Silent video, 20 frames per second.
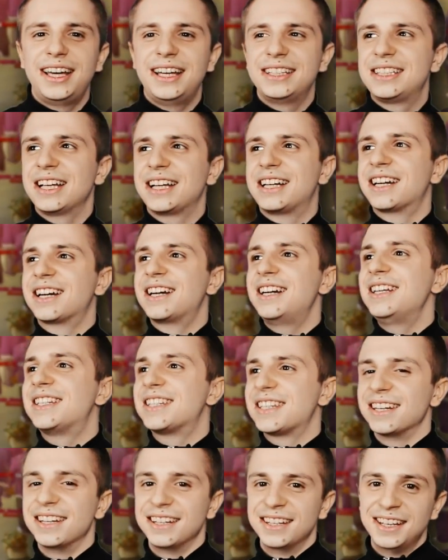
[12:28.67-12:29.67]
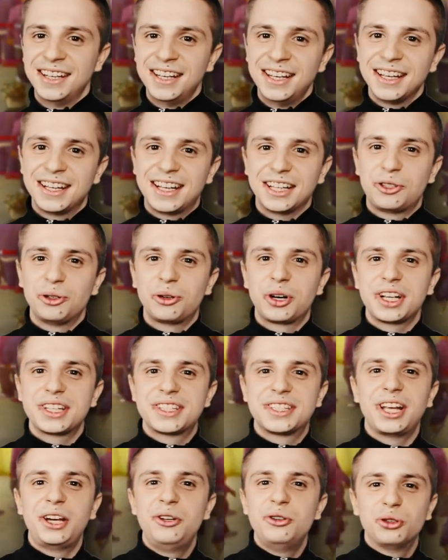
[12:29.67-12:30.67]
это крысы, которые
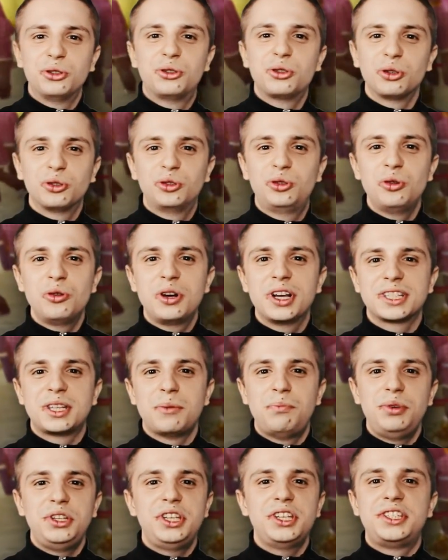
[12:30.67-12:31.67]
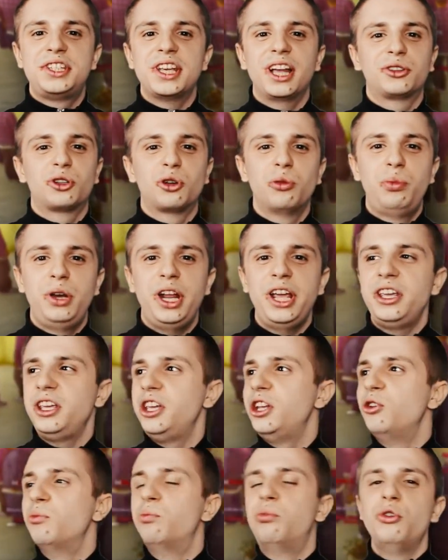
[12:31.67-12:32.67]
сольют друг друга за 50 рублей и
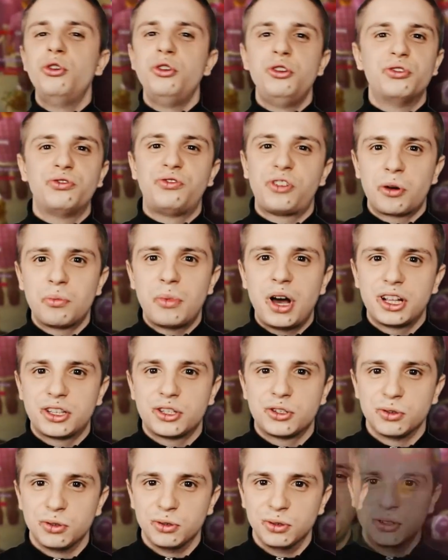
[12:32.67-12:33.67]
любую информацию.